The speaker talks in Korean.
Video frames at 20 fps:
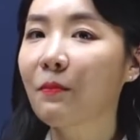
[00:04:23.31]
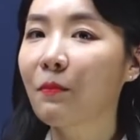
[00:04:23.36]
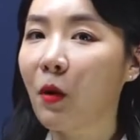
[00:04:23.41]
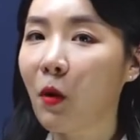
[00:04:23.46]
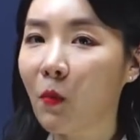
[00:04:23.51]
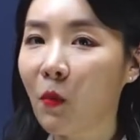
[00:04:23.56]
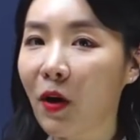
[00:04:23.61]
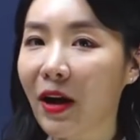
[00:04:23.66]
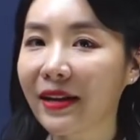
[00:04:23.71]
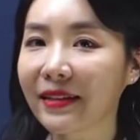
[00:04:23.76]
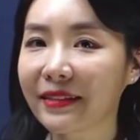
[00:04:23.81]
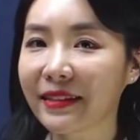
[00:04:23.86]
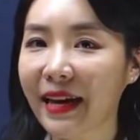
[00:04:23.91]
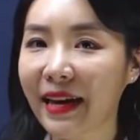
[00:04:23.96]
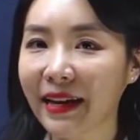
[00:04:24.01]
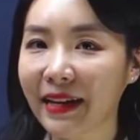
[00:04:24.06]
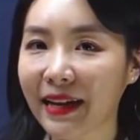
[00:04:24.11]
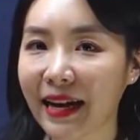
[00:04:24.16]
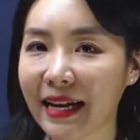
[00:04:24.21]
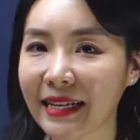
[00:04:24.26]
뭐뭐 할
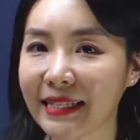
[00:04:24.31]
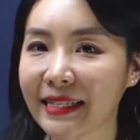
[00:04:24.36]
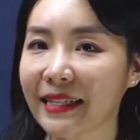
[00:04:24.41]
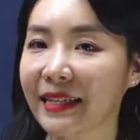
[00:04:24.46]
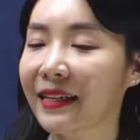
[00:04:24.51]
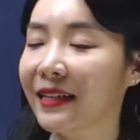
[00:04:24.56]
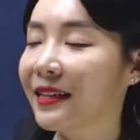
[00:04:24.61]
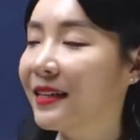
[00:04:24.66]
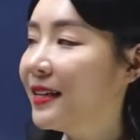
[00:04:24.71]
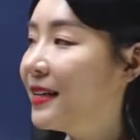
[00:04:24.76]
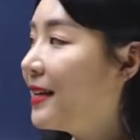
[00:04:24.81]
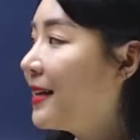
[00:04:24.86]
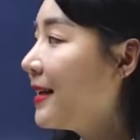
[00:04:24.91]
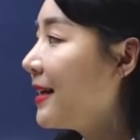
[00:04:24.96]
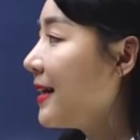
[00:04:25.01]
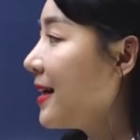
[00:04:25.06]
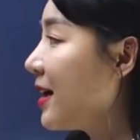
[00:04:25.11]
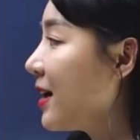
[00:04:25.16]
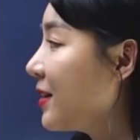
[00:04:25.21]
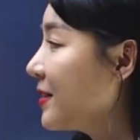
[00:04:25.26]
때까지,
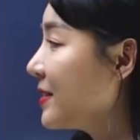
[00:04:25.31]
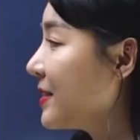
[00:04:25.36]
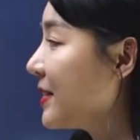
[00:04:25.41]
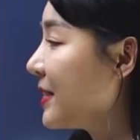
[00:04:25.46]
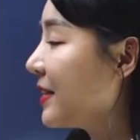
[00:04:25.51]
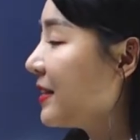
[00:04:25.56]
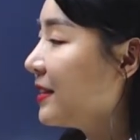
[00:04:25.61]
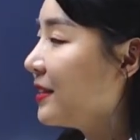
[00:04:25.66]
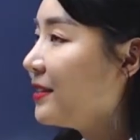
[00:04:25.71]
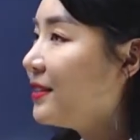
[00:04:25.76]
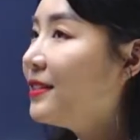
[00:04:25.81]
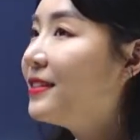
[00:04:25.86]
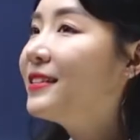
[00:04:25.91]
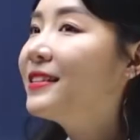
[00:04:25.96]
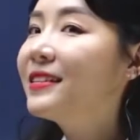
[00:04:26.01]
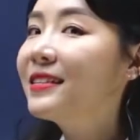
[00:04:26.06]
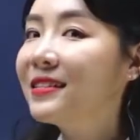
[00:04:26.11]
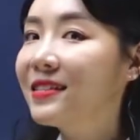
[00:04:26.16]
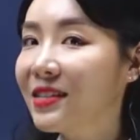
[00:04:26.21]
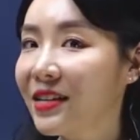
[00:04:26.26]
until,
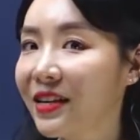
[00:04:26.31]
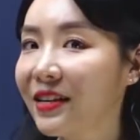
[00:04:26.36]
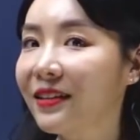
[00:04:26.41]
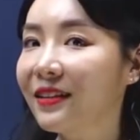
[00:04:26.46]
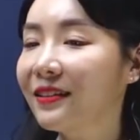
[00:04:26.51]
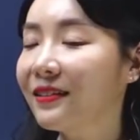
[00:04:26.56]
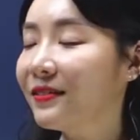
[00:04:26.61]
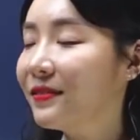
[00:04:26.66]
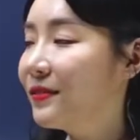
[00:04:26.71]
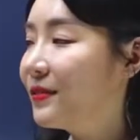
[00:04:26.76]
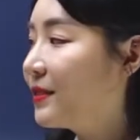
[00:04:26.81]
till,